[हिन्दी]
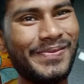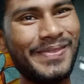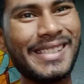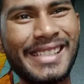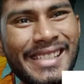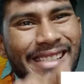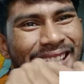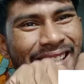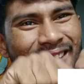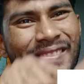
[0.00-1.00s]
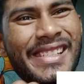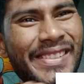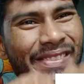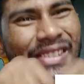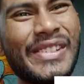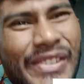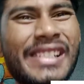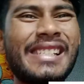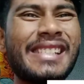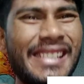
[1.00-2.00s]
मन करता है कभी कभी यू
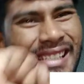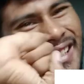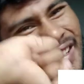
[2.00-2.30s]
करके ना